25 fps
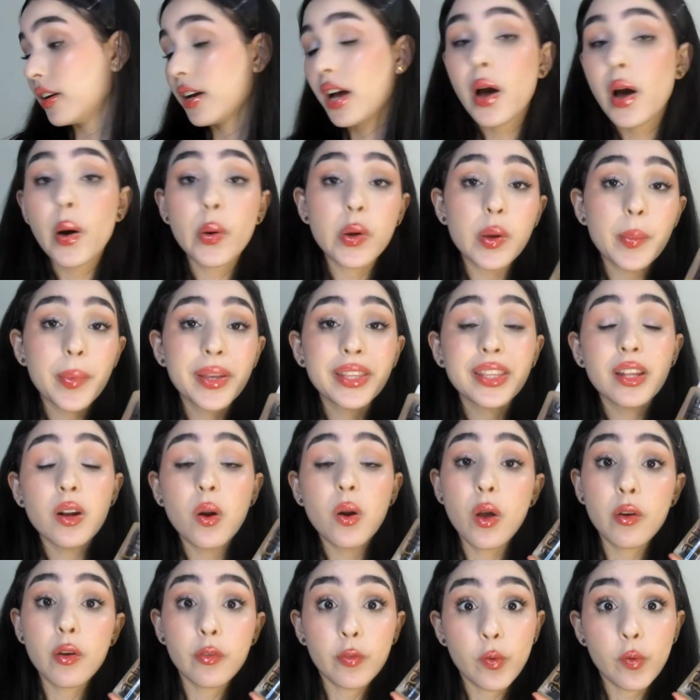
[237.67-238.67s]
Ah, obviamente
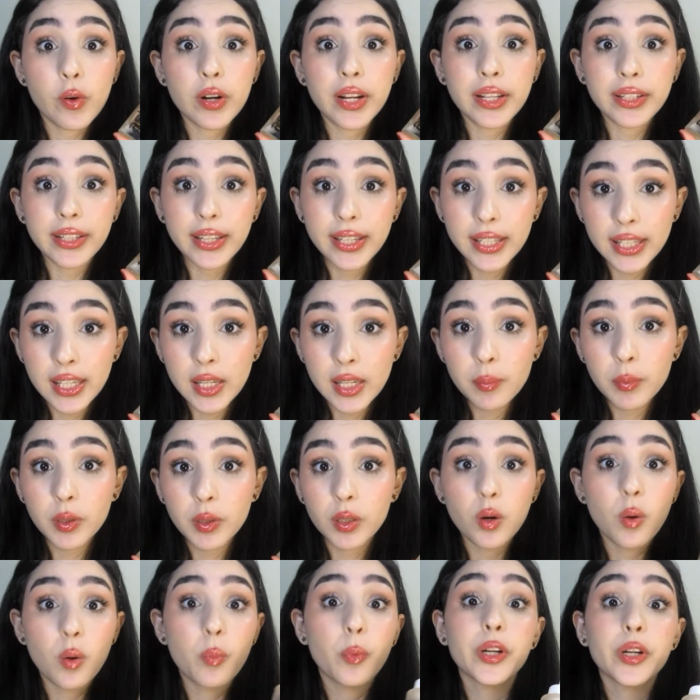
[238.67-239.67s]
los exfoliantes
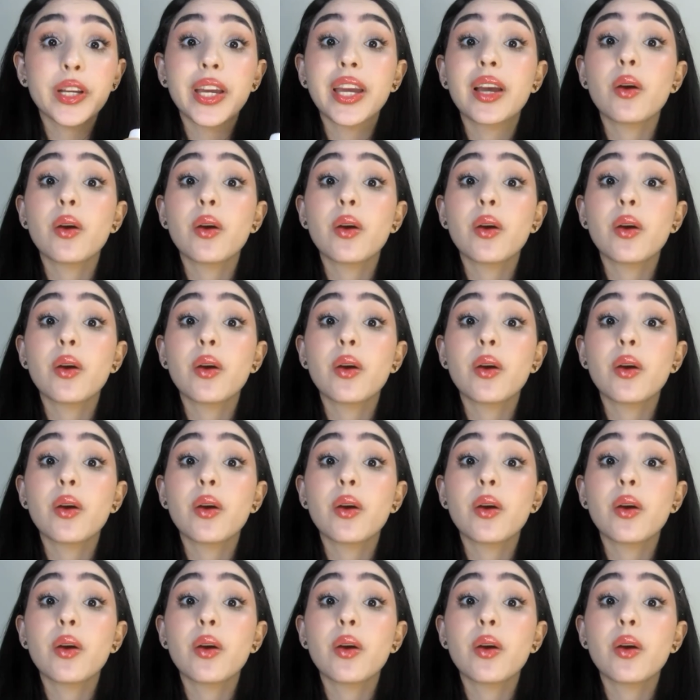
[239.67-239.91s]
químicos porque